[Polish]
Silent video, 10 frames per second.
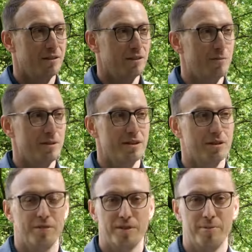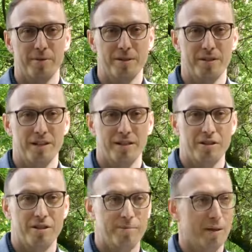e, obecnego wiceprezydenta,
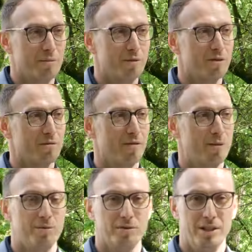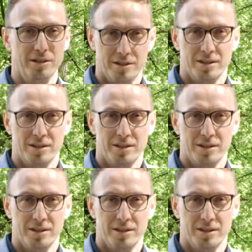czyli pana Mirosława Plutę?